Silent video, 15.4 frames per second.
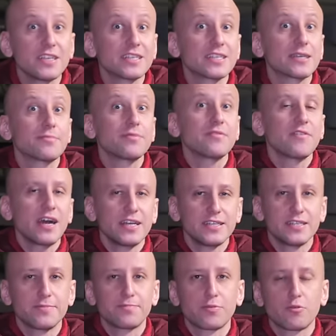не
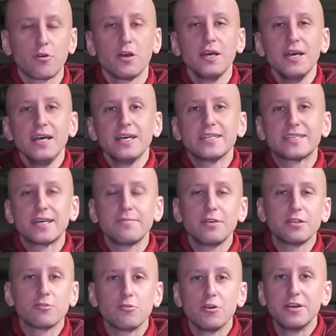забывайте про
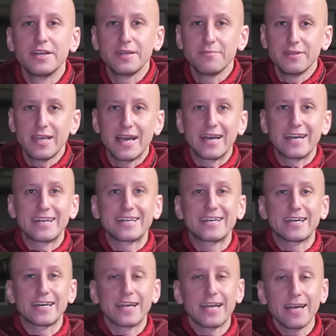замену ремня
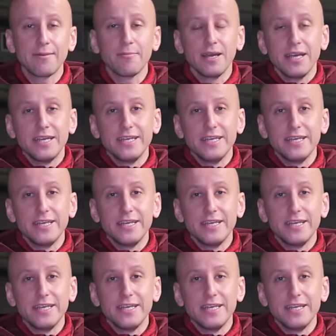ГРМ